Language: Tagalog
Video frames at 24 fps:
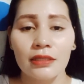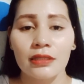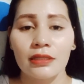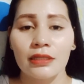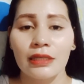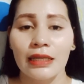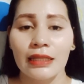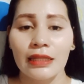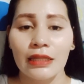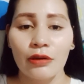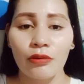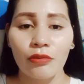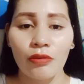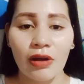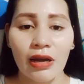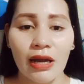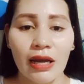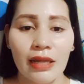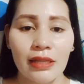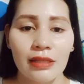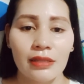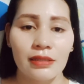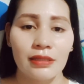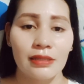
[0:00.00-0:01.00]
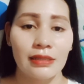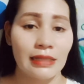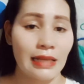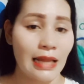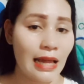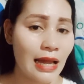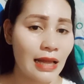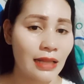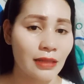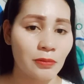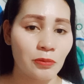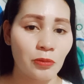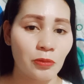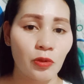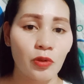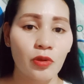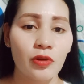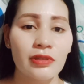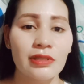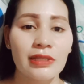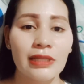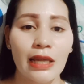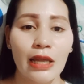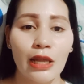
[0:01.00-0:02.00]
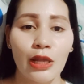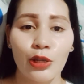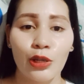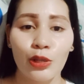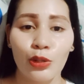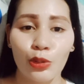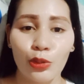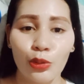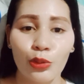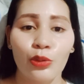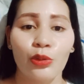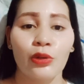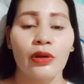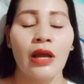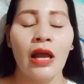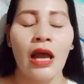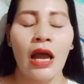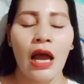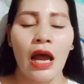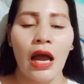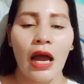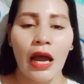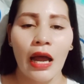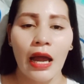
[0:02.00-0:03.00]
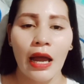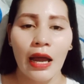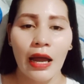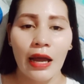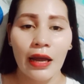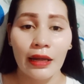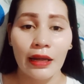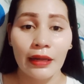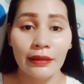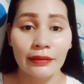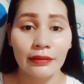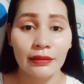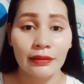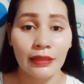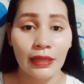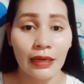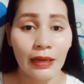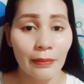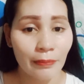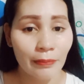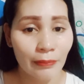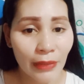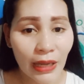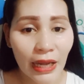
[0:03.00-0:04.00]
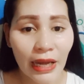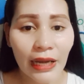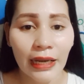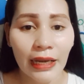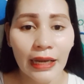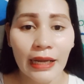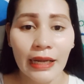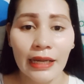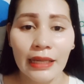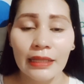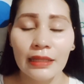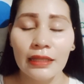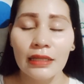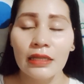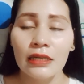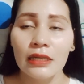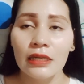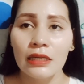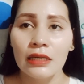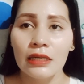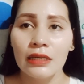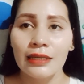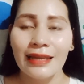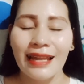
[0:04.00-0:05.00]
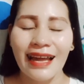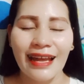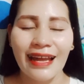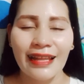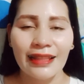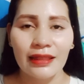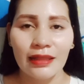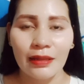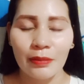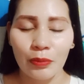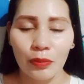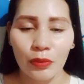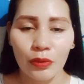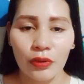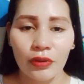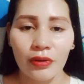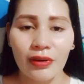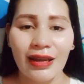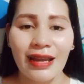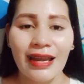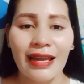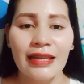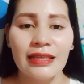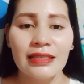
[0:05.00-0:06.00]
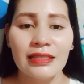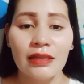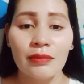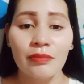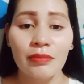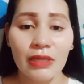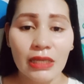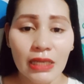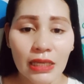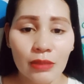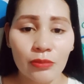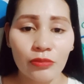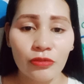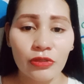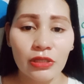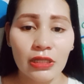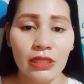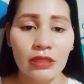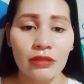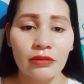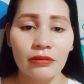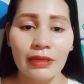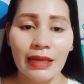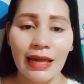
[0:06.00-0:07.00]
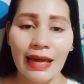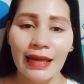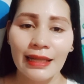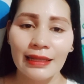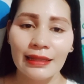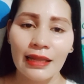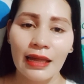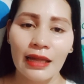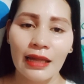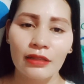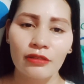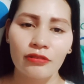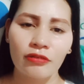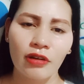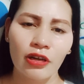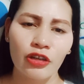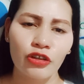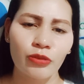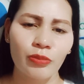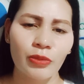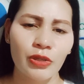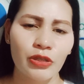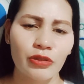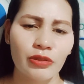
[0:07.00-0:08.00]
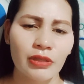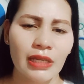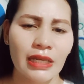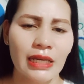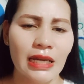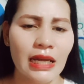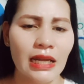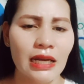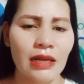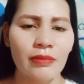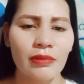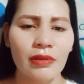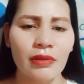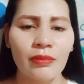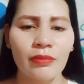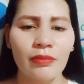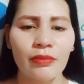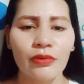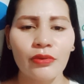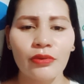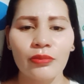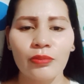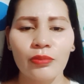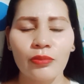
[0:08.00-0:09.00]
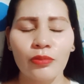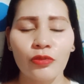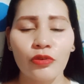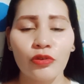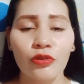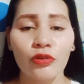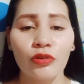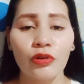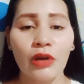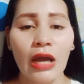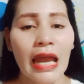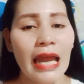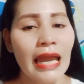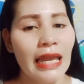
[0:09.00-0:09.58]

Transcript: katawan, lahat po sa inyong ah, talampakan. Lahat na po, ay sabihin mo dito lahat-lahat kung ano man yung nararamdaman mo,